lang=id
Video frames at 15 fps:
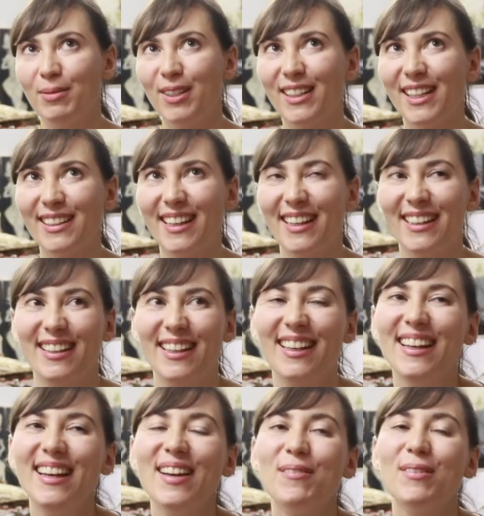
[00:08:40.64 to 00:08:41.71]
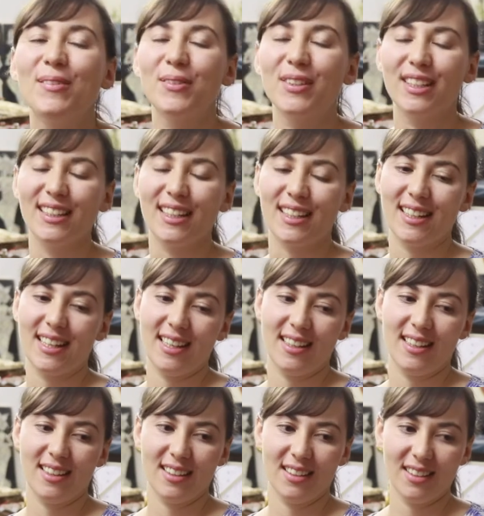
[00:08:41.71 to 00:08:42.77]
pertanyaan. M mungkin
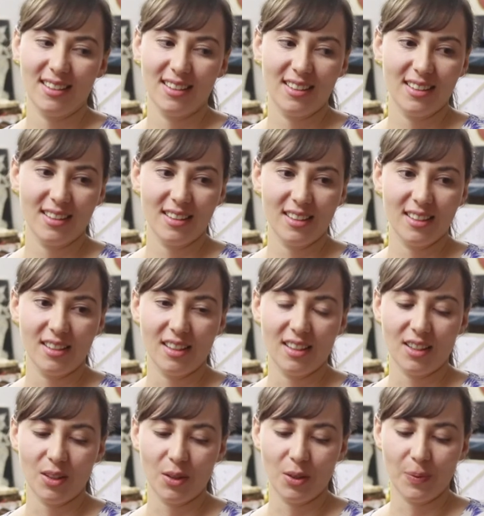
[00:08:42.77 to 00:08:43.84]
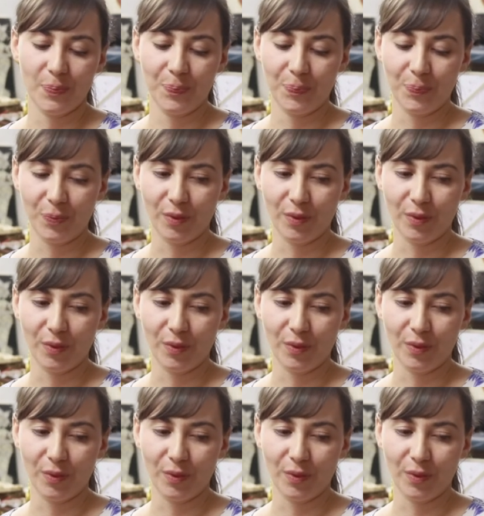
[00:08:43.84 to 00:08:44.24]
karena um,